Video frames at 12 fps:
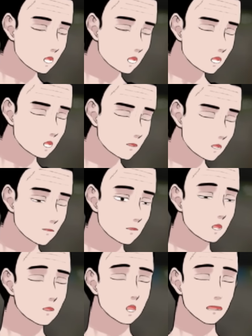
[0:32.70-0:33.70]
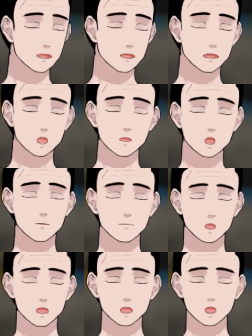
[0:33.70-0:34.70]
昼間にね、あったん
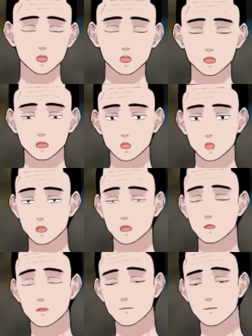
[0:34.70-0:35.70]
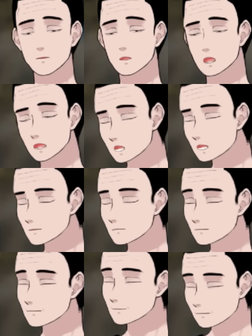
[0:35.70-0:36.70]
で、えー、生放送ちょっとできない。こ
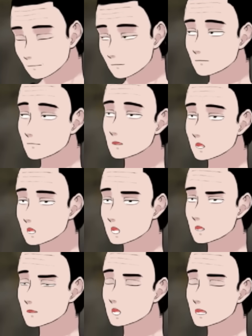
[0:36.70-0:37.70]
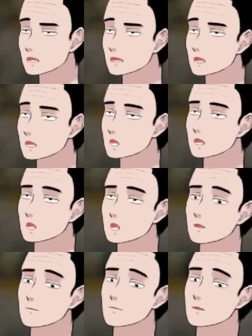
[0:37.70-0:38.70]
の打ち合わせや時間があれだから押
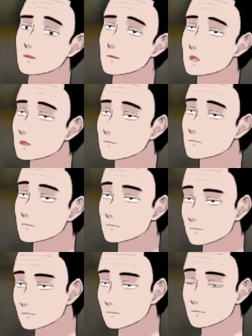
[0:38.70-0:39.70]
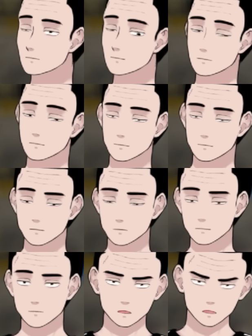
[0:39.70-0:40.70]
しちゃうから。うん。っ
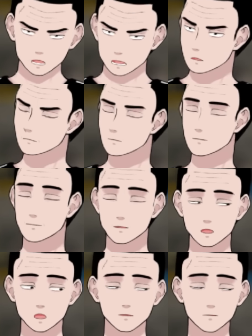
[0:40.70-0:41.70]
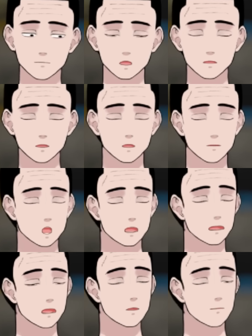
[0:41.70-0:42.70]
ていうことなんですけど、
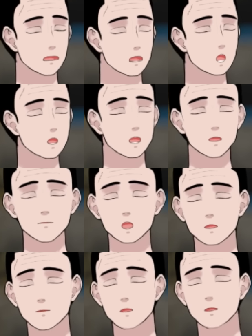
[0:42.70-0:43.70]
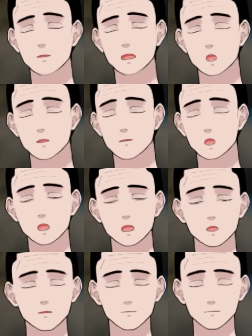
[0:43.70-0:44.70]
まあね、さすがにこの何の話題って
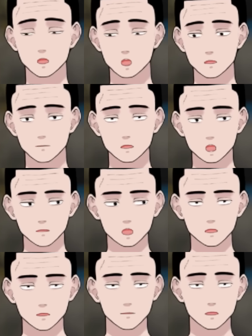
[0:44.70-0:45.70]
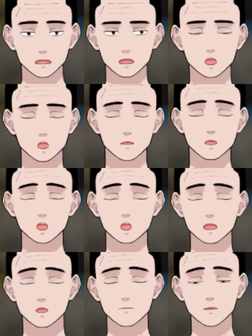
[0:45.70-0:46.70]
言ったら、やっぱり最近大きな
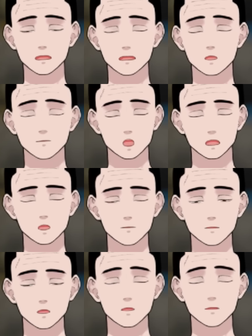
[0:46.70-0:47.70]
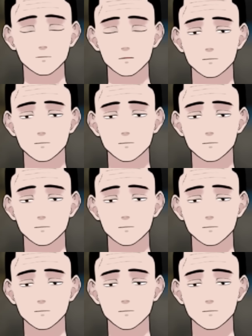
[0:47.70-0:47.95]
事件をね、3つ